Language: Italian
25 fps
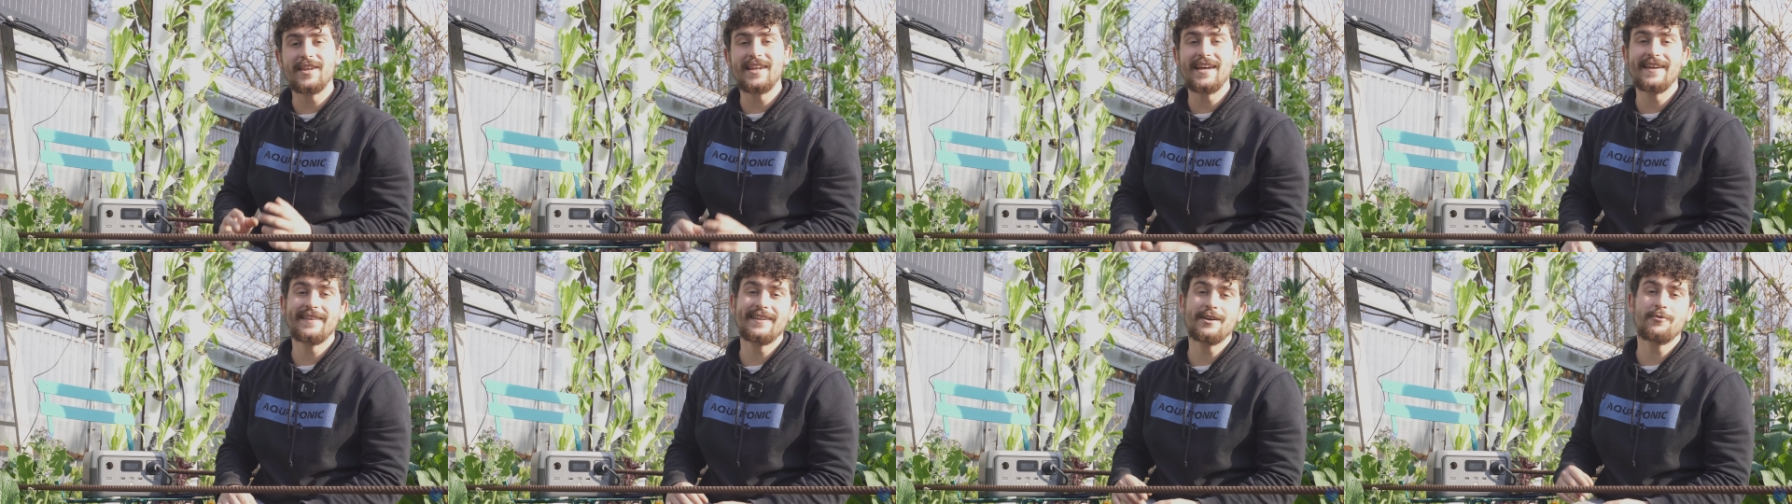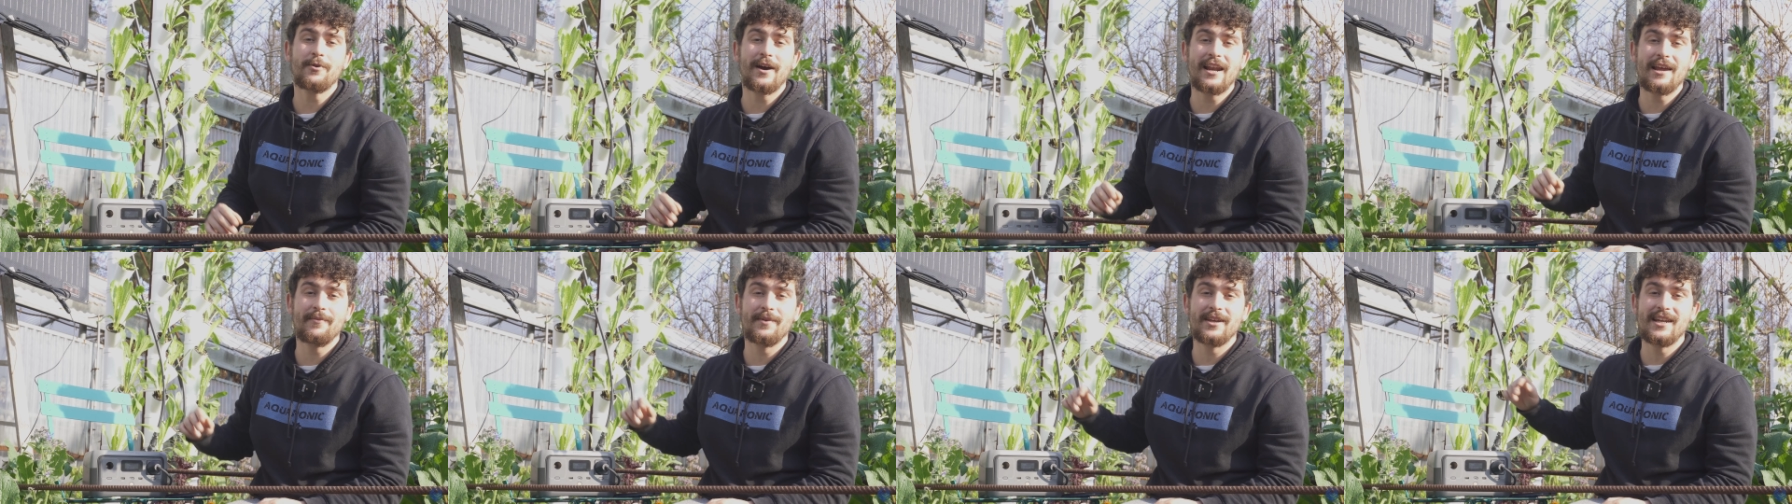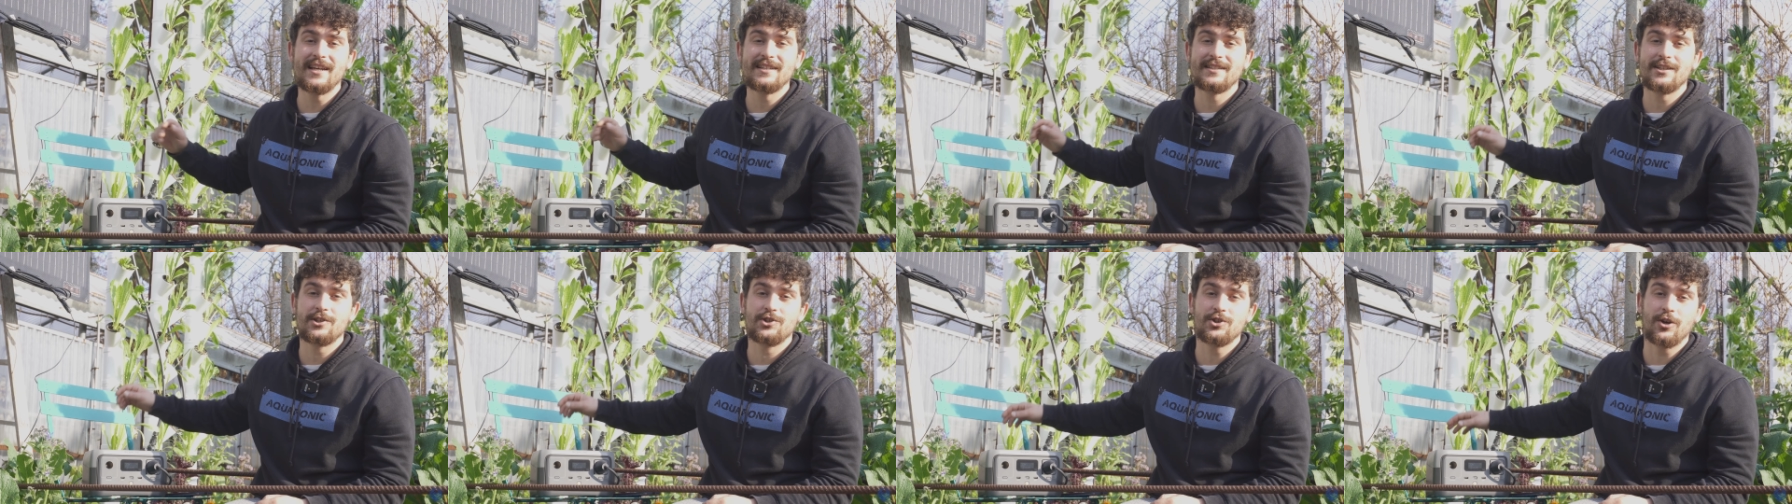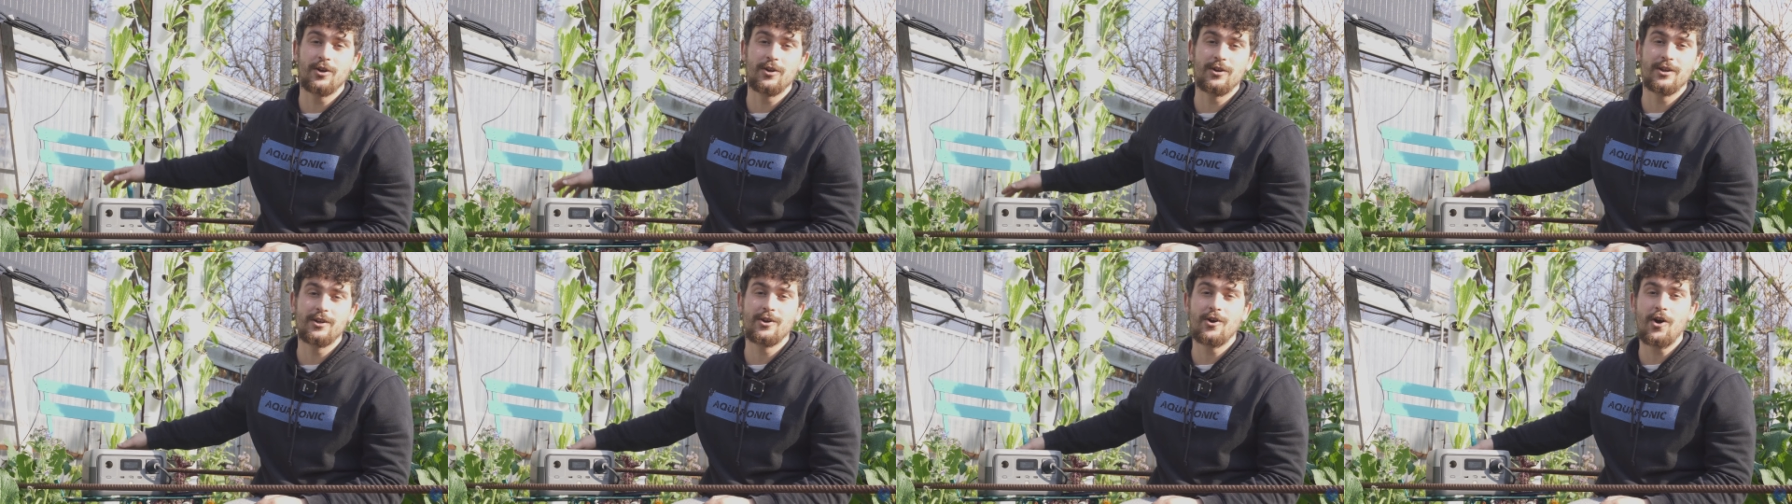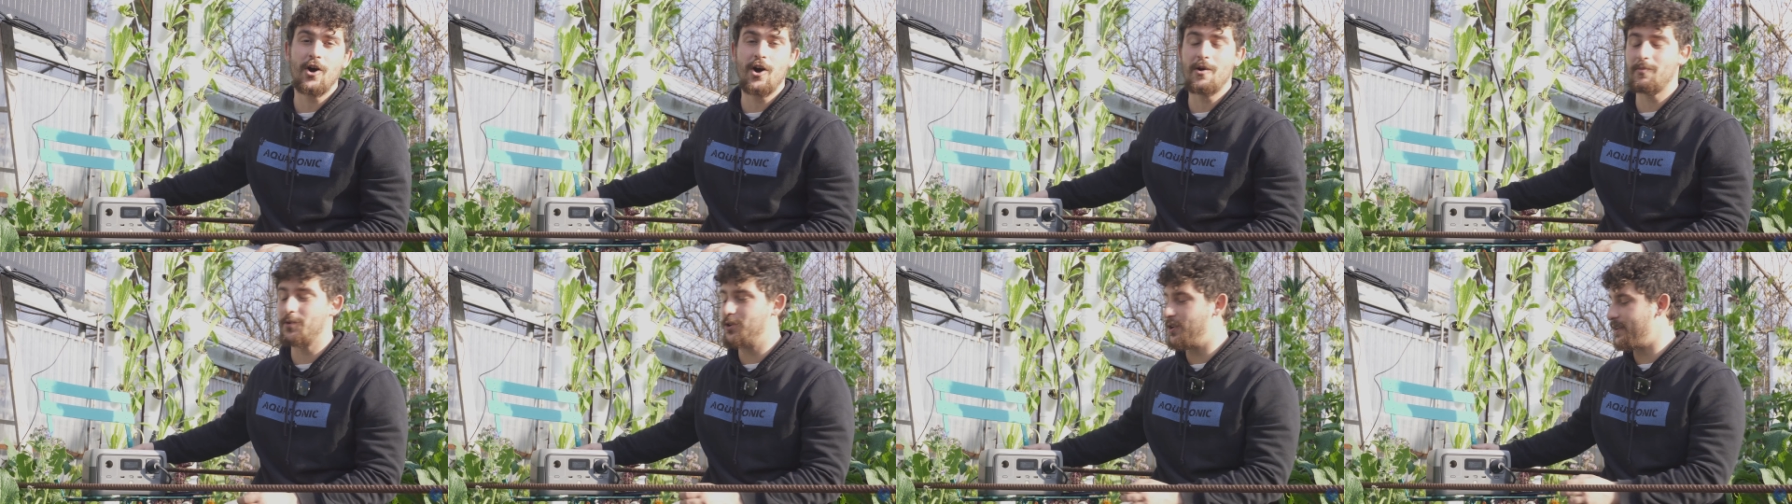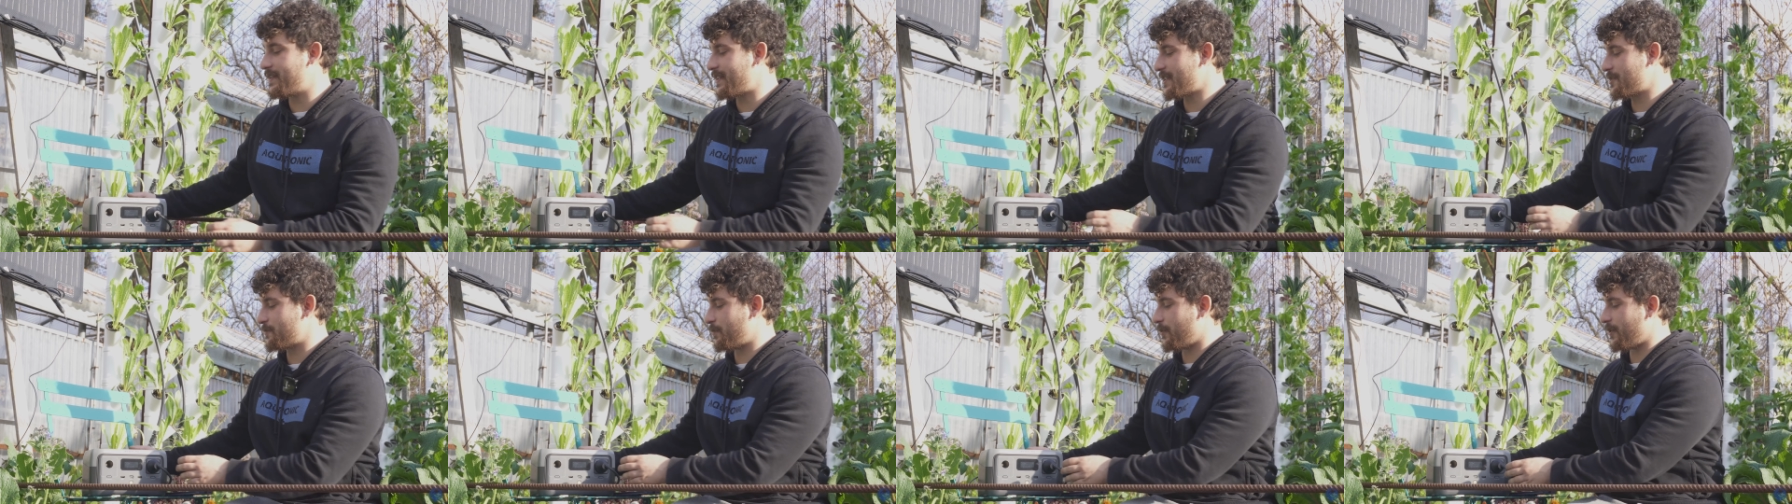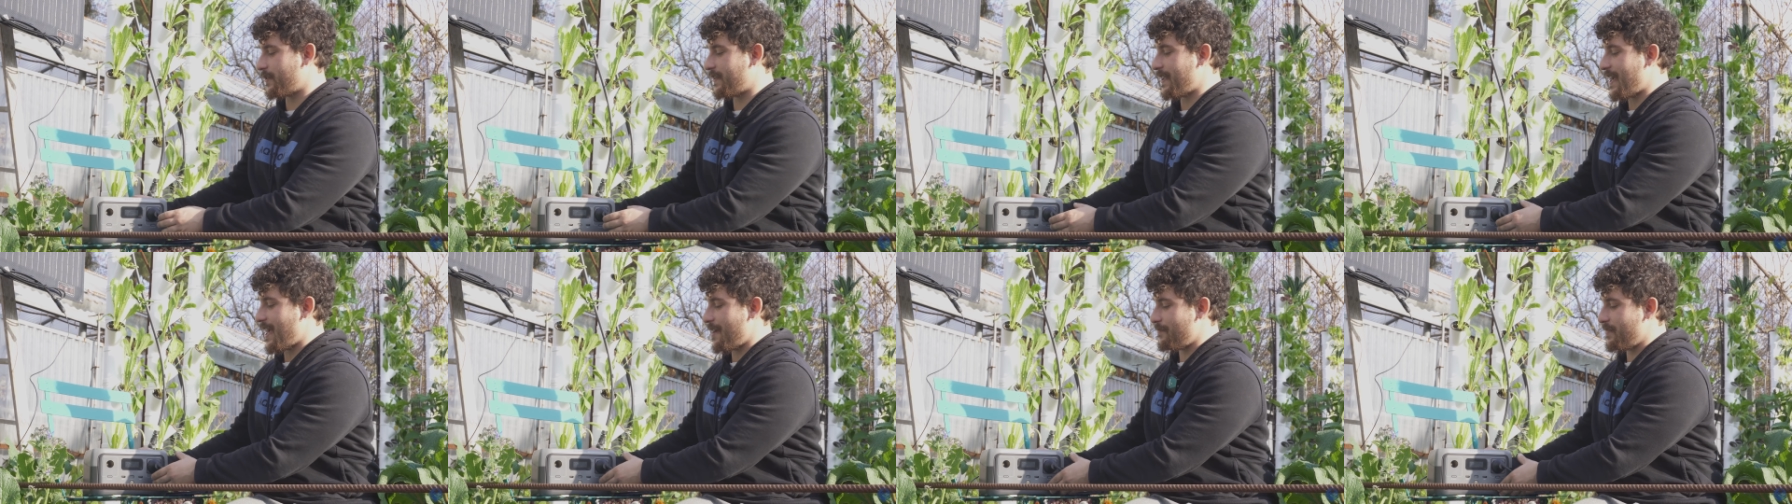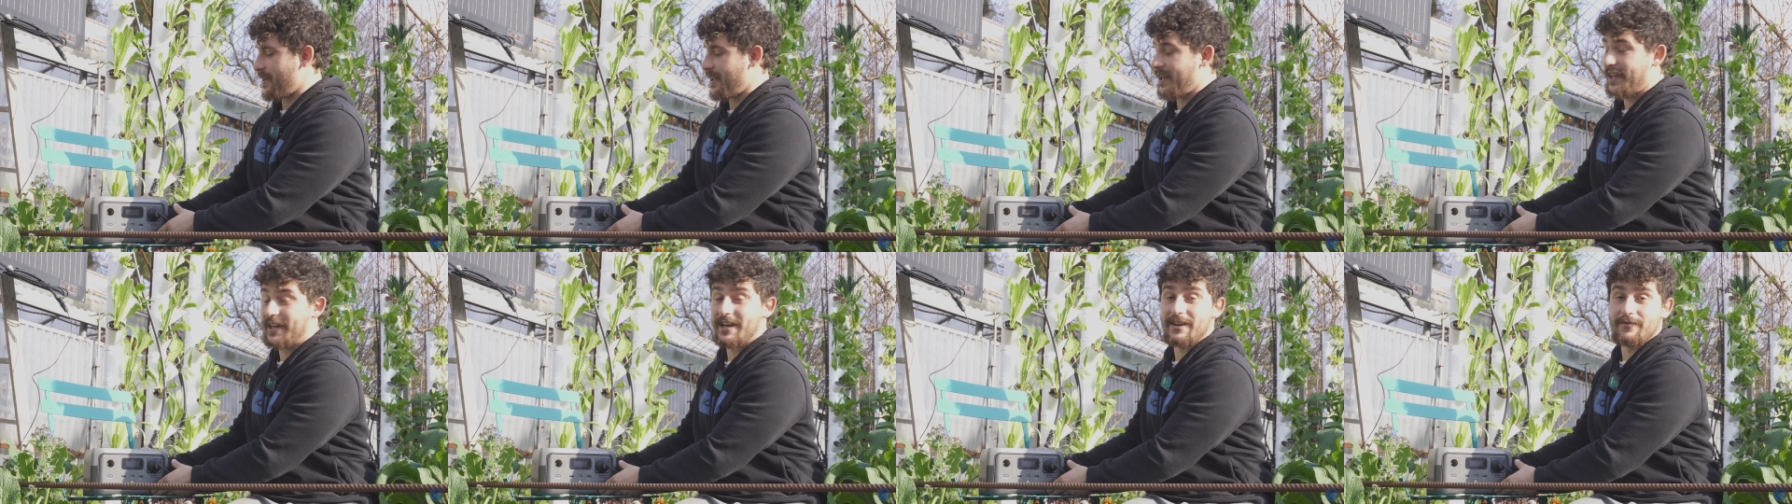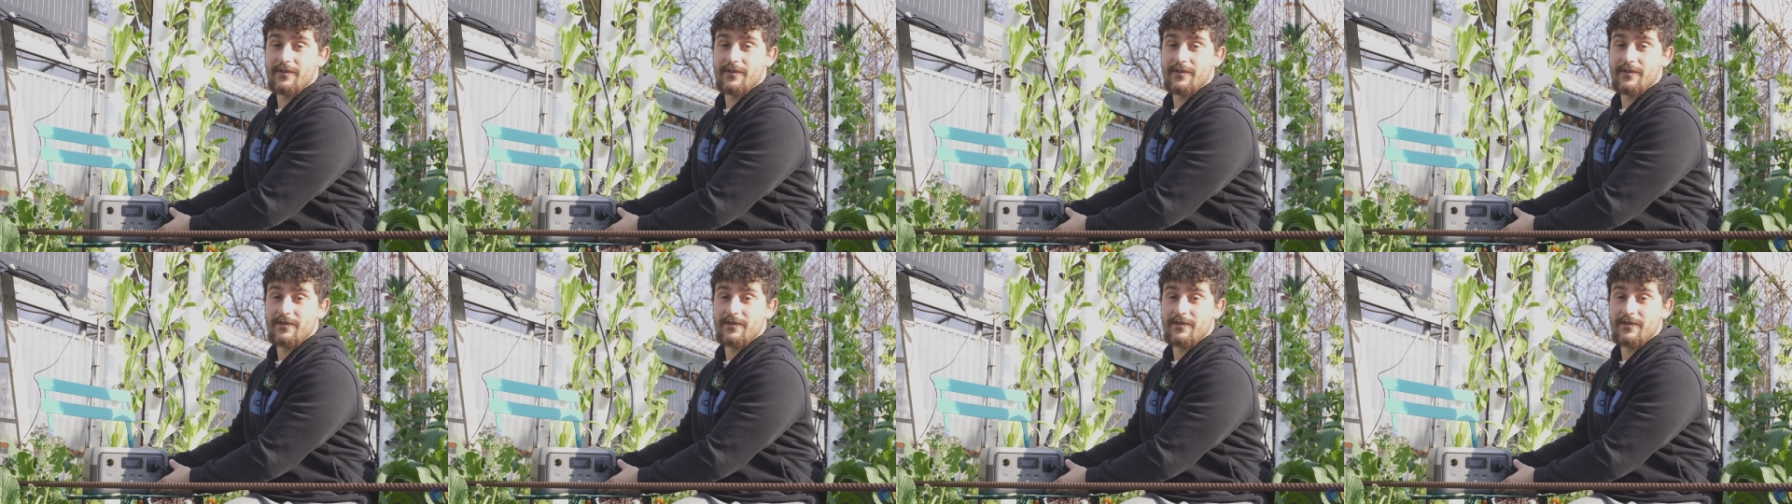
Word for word: vedete qua alla mia destra ho il comodo e trasportabile